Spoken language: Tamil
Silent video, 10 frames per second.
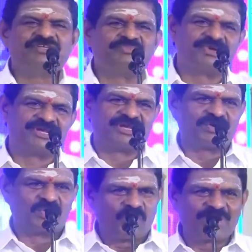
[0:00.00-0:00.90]
பிஜிபி
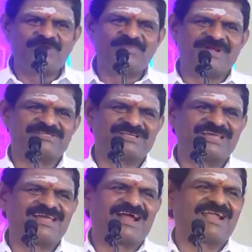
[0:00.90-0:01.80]
கோல்டன்
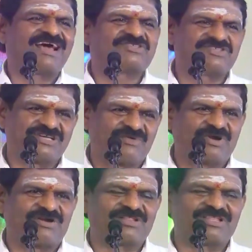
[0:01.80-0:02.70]
பீச்சிலே அண்ணாச்சி
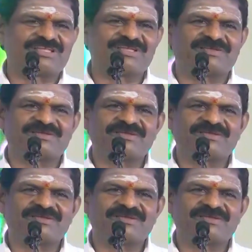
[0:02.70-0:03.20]
அவர்கள் வந்து